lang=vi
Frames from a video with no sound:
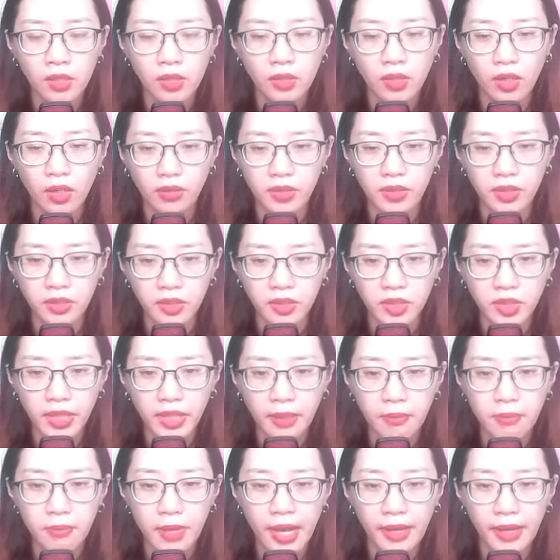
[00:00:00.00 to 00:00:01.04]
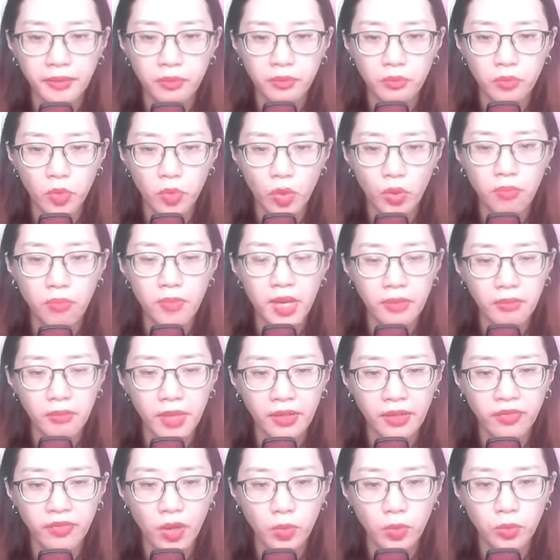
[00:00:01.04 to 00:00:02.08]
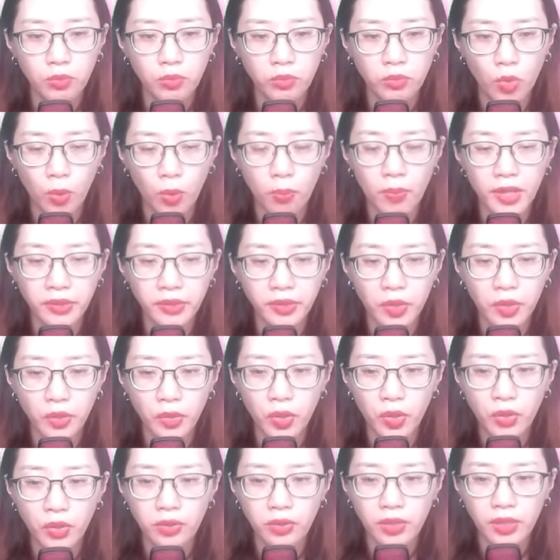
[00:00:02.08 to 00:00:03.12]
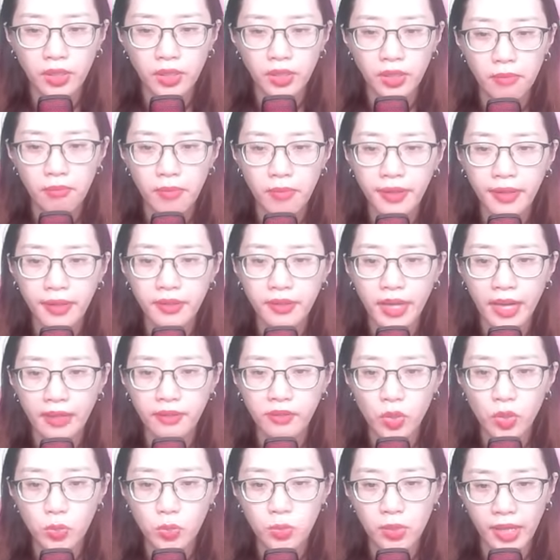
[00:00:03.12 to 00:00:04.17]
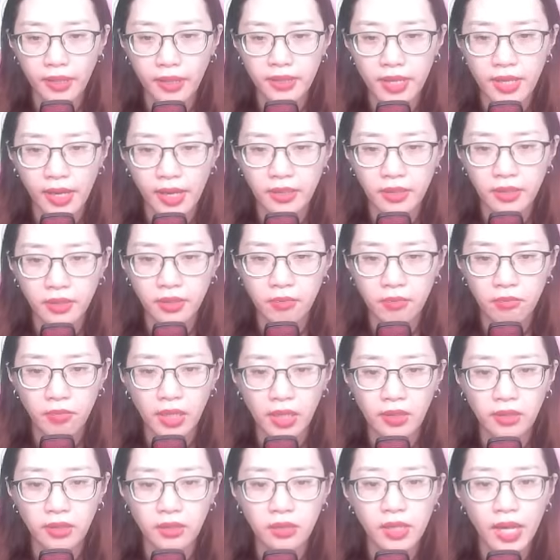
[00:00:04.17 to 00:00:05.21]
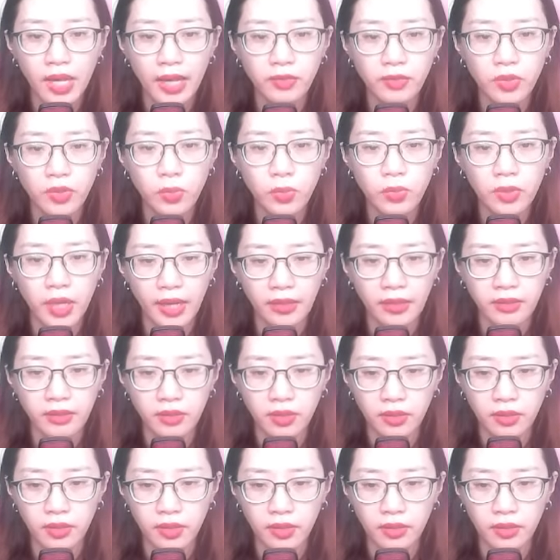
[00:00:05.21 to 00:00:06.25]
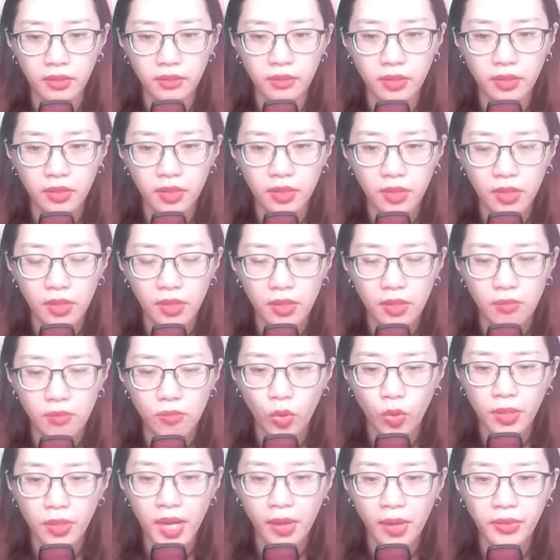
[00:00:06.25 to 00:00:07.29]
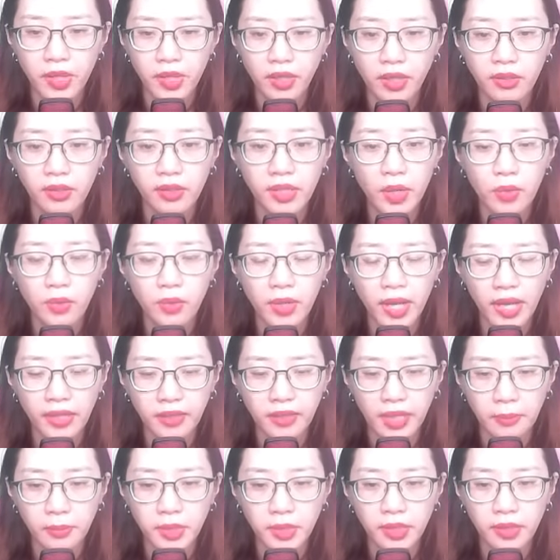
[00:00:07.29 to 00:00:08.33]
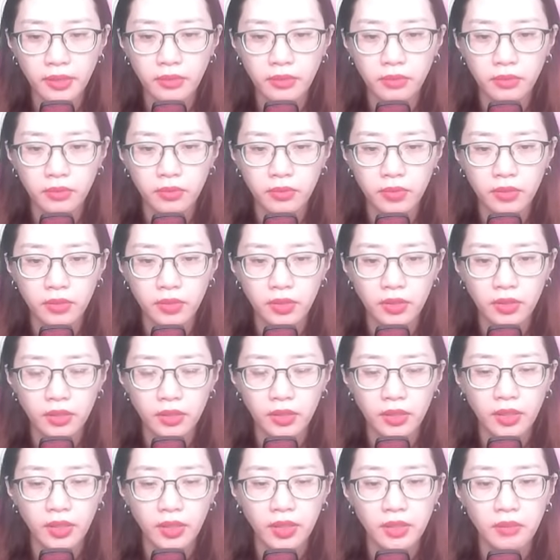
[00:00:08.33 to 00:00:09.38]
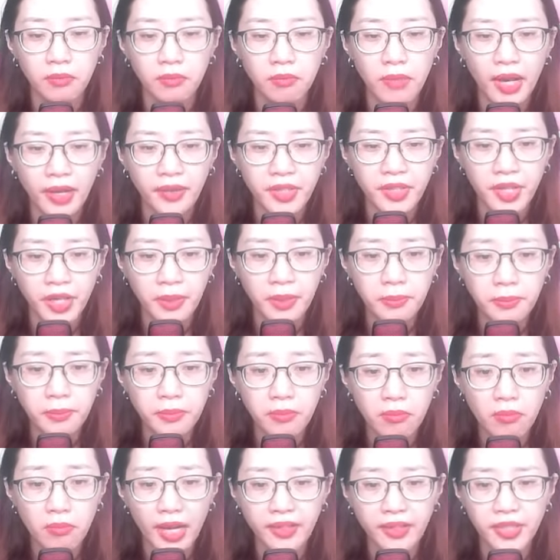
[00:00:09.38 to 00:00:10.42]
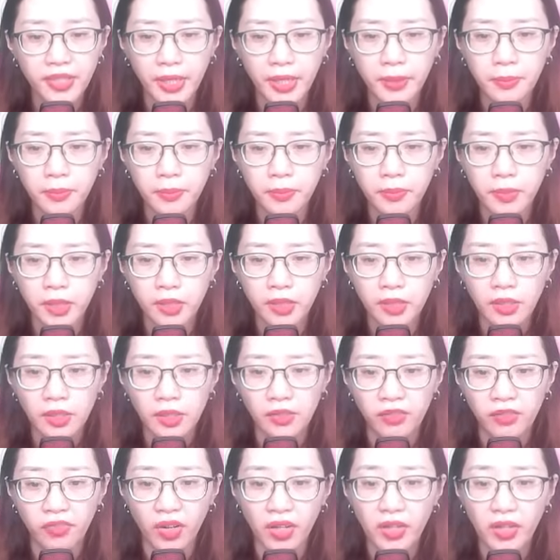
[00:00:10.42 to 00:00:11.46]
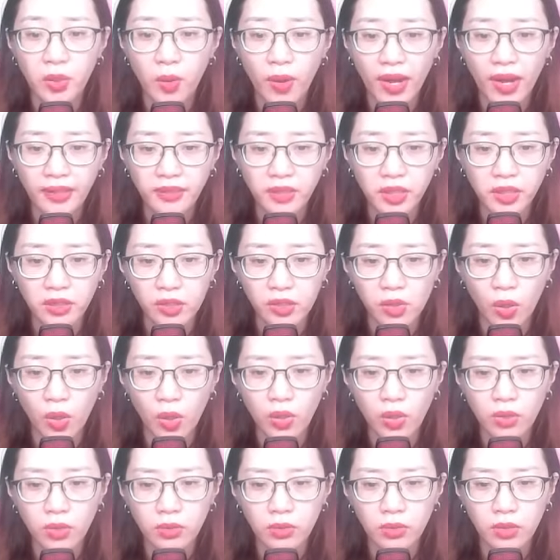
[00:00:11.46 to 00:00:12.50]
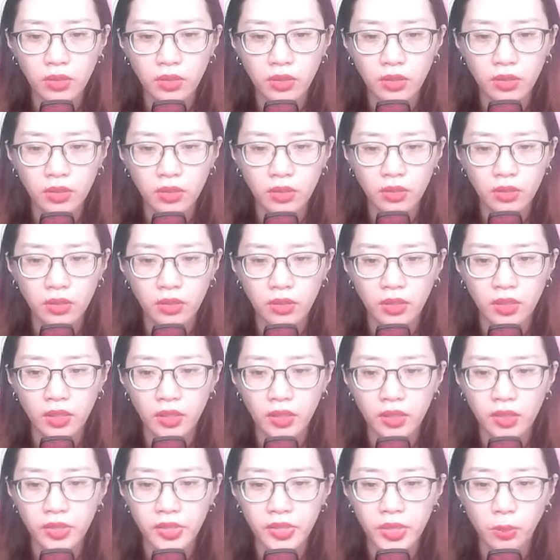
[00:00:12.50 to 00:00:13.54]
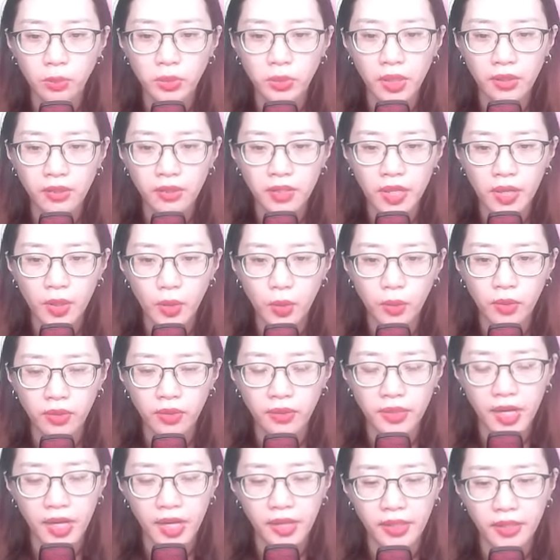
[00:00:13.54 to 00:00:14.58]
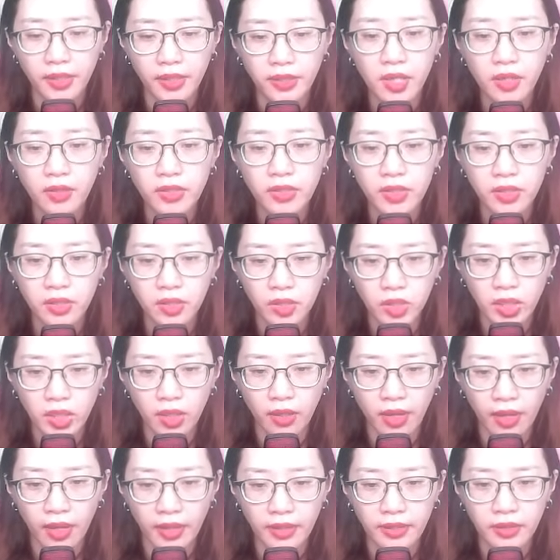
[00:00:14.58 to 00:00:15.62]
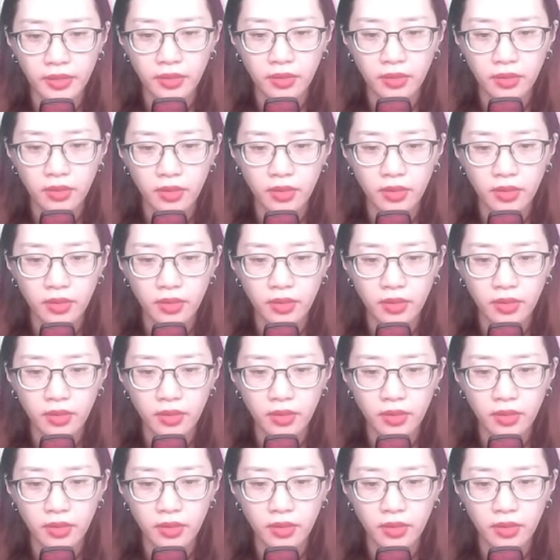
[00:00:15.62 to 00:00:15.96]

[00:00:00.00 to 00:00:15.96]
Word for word: Ngọn lửa sáng bạc, một bên băng phong, một bên thiêu đốt, băng càng lúc càng dày, mà lửa càng lúc càng hừng hực. Mũi đạo nhân kêu la thảm thiết. Băng diễm, băng diễm, phượng hoàng thượng cổ. Trong tiếng kêu đầy chất chứa sợ hãi.